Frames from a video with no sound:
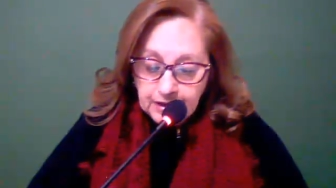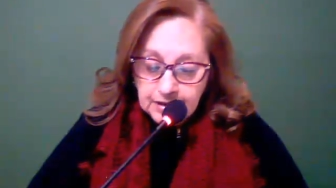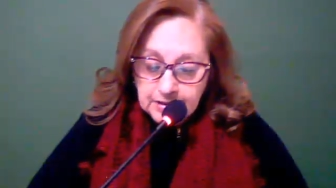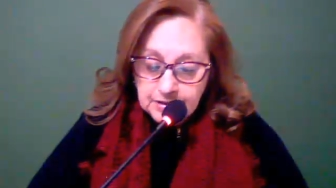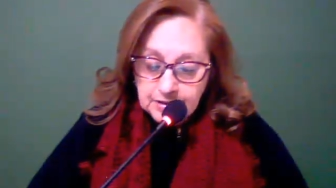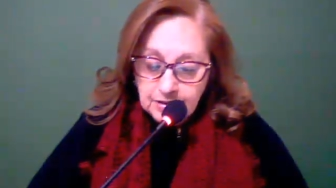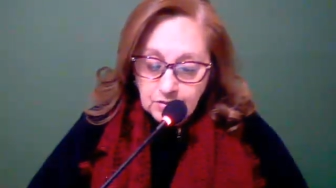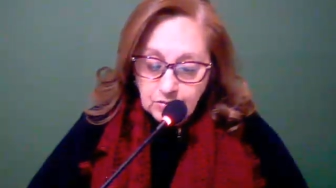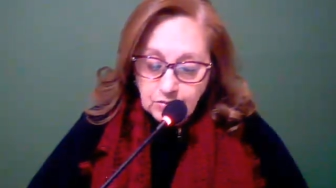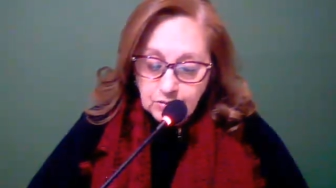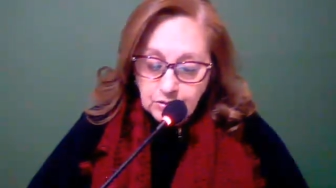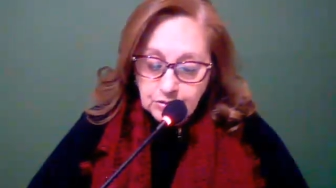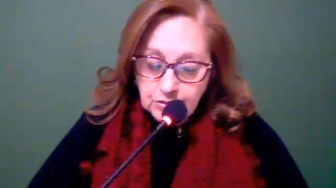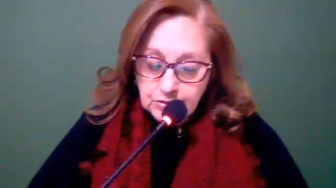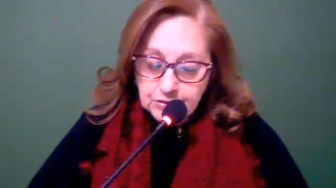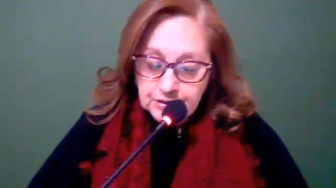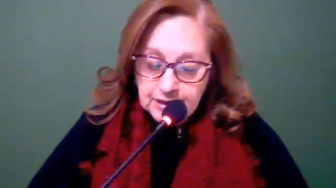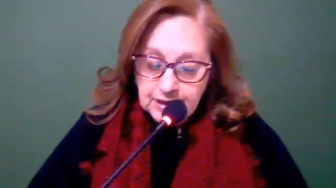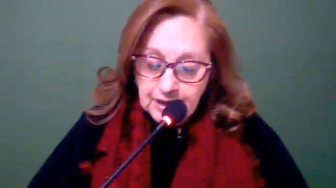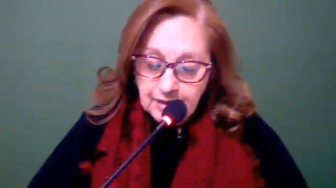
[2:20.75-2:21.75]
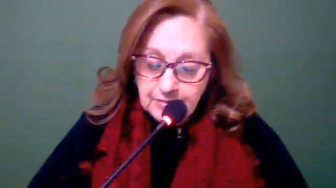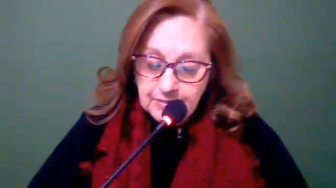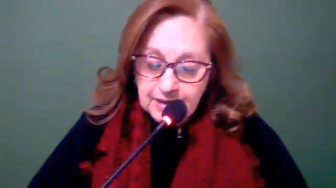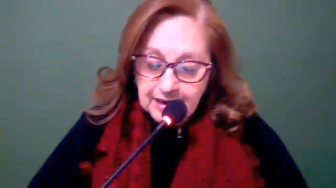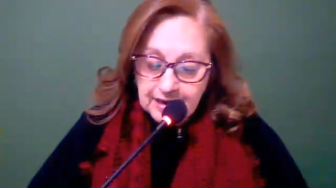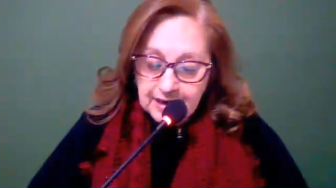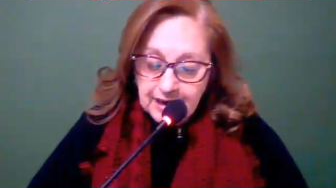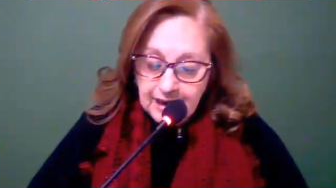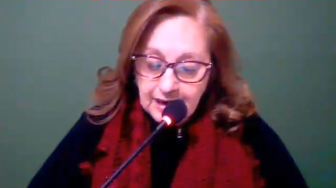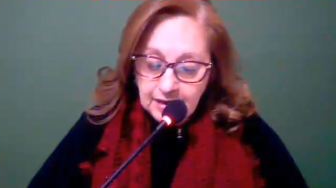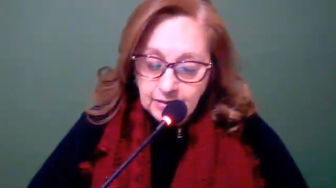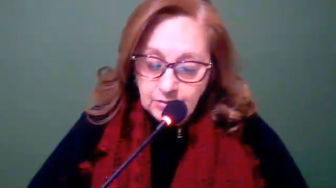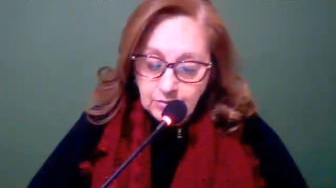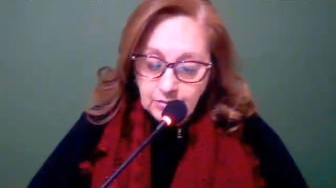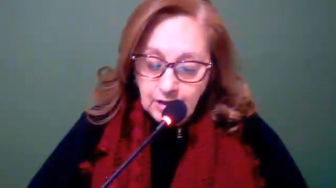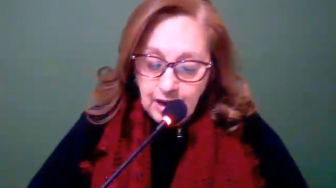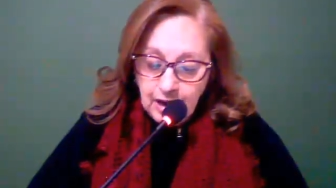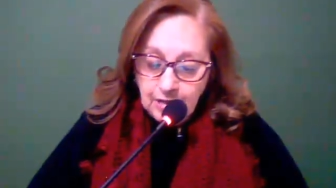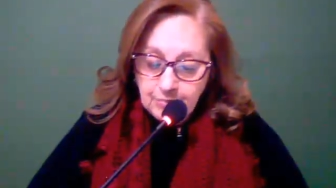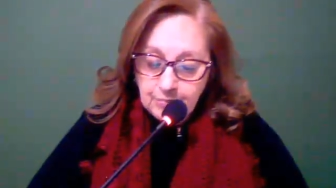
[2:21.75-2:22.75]
Seu curso será migrado
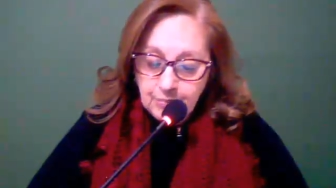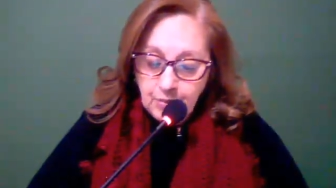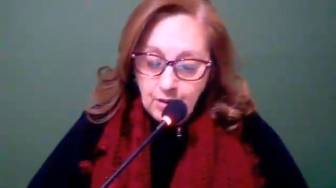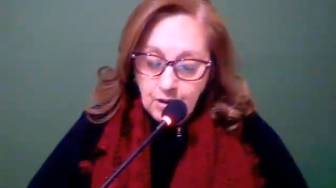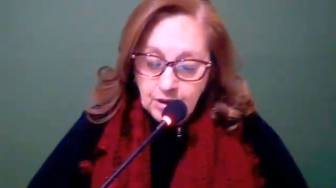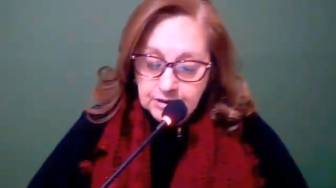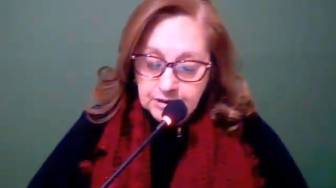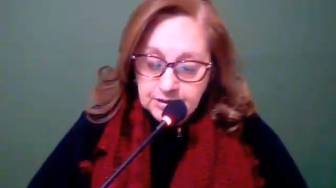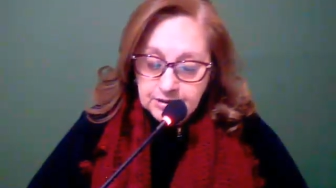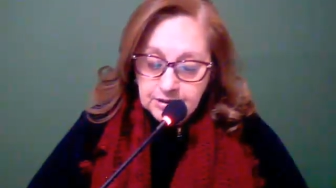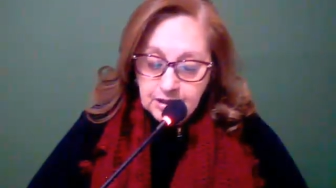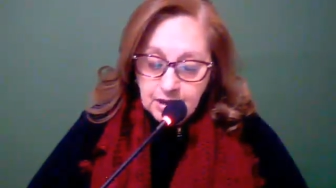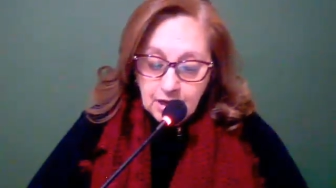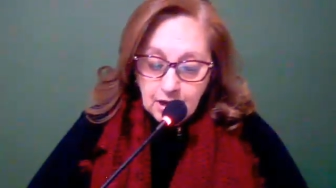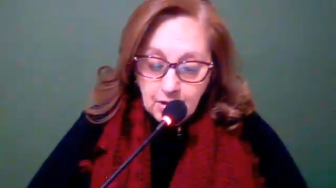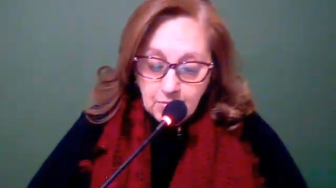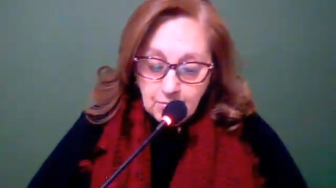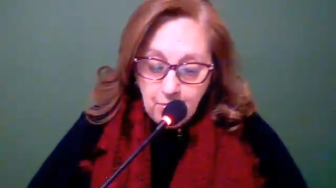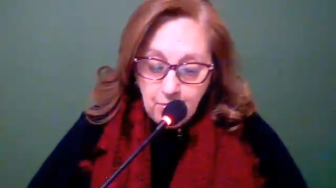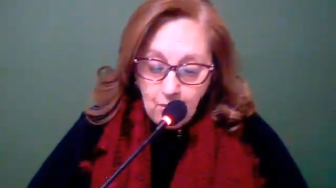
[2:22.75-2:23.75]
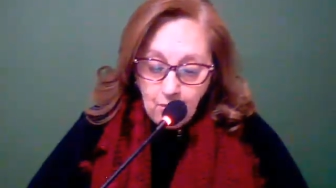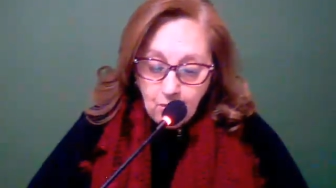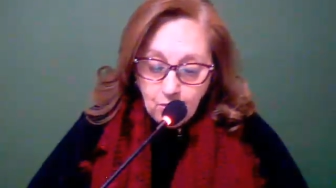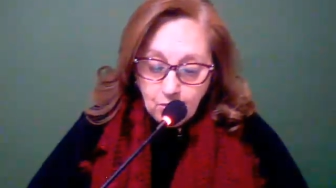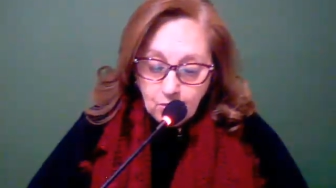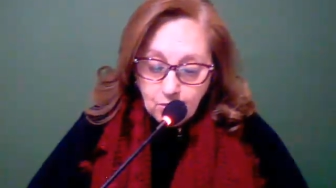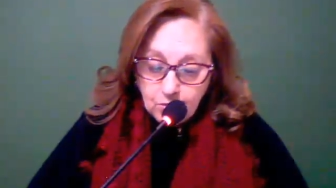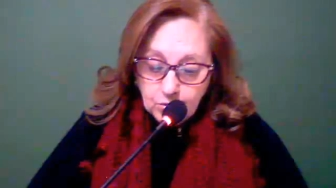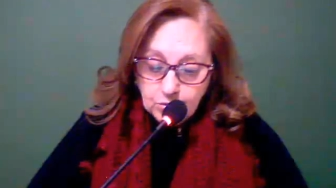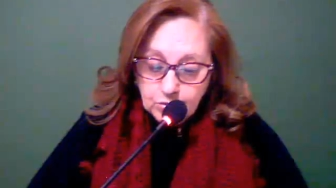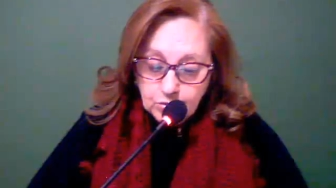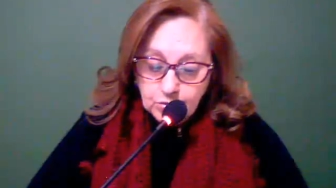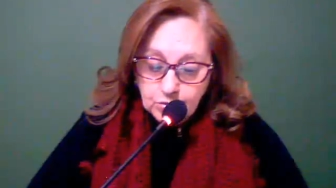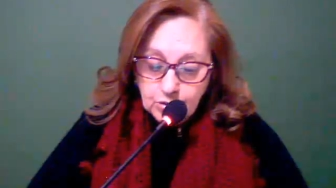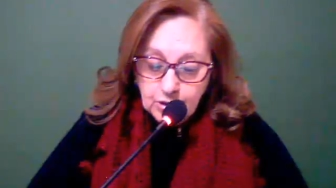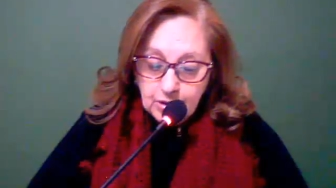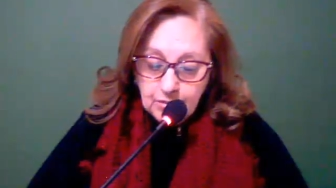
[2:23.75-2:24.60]
após poucos